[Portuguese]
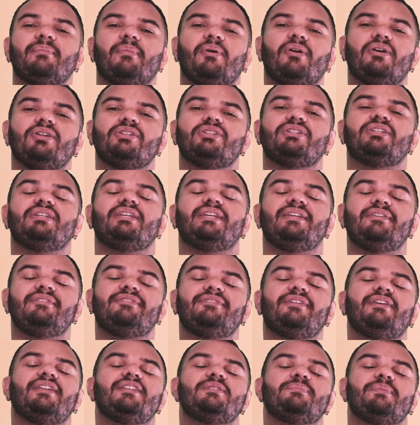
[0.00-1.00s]
em morte,
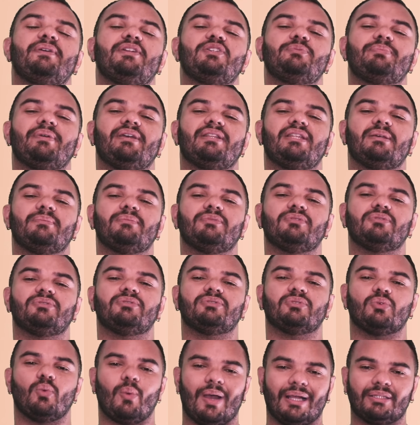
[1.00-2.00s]
infelizmente
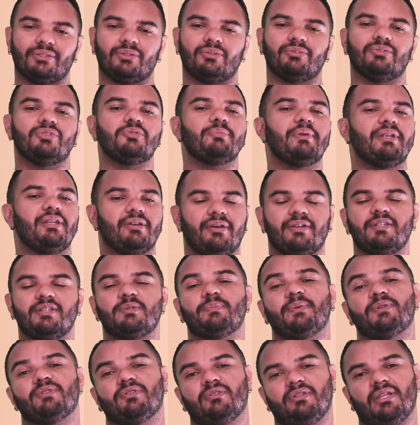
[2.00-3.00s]
perdemos quatro dos melhores
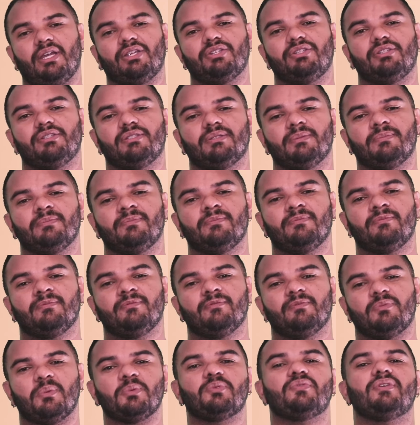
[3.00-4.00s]
personagens.
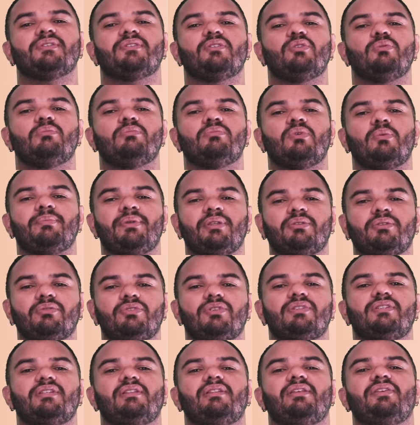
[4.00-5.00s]
Vamos fazer um momento
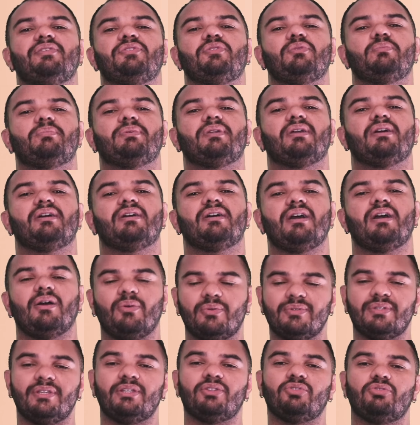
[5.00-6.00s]
de silêncio para
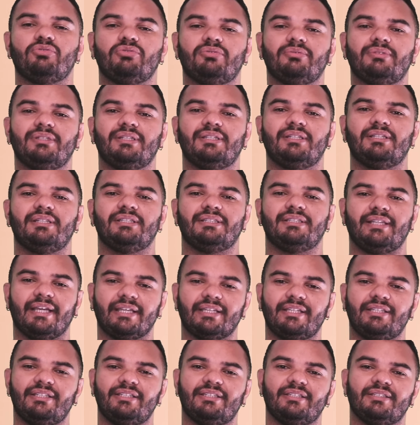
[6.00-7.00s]
Raulzito,
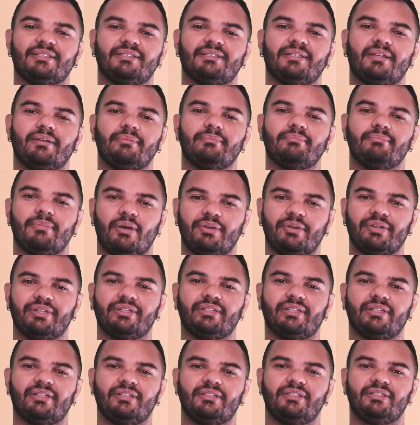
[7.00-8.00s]
Dequinha,
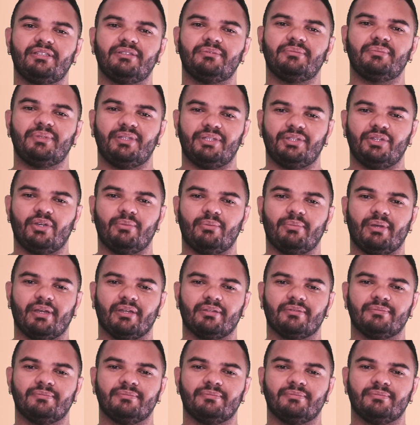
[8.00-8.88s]
Mauritânia e Guilmar.